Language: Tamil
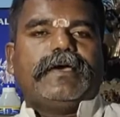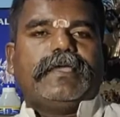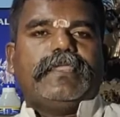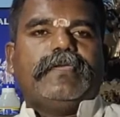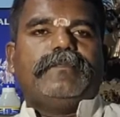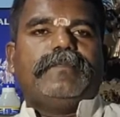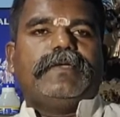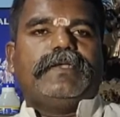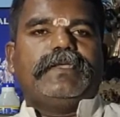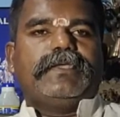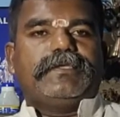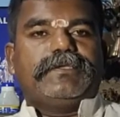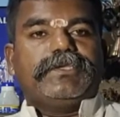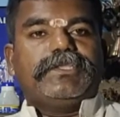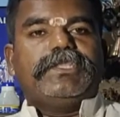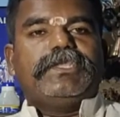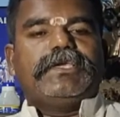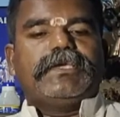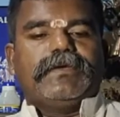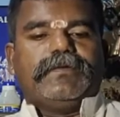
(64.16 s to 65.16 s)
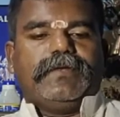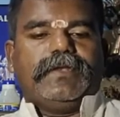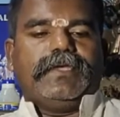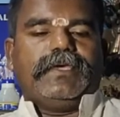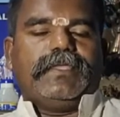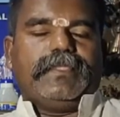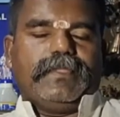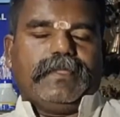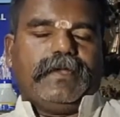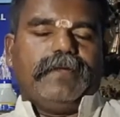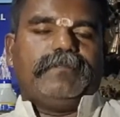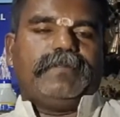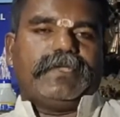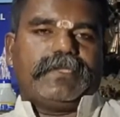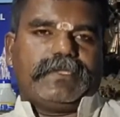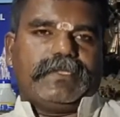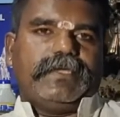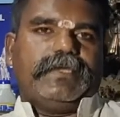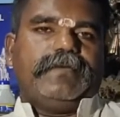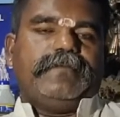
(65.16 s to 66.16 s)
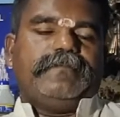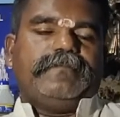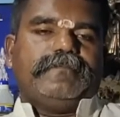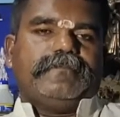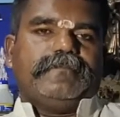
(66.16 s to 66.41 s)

பேர் அதை பற்றி சிந்திக்கவில்லை அதனால் பிரச்சனை